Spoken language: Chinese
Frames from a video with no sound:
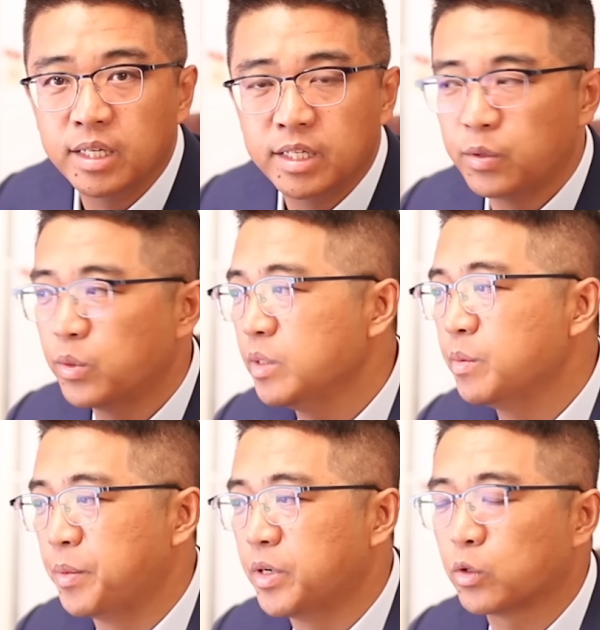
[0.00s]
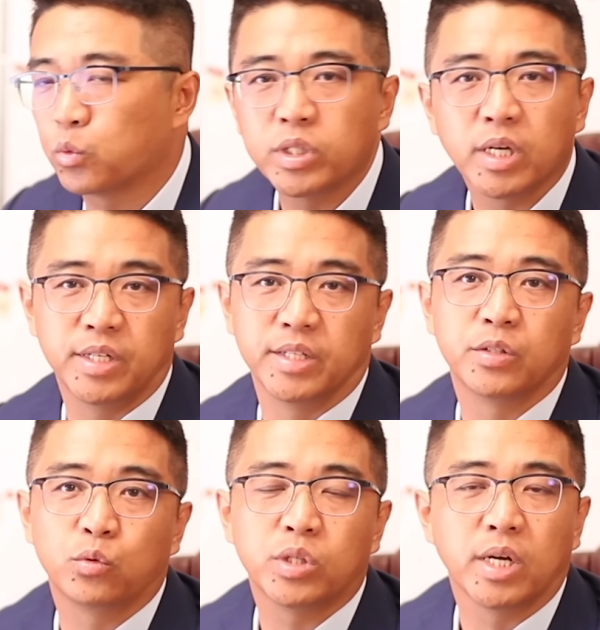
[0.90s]
因为你比别人要多上一年
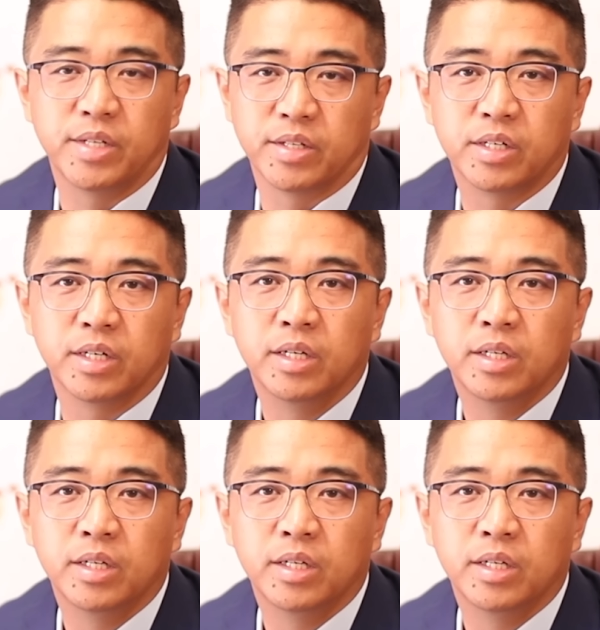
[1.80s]
多上一年的课。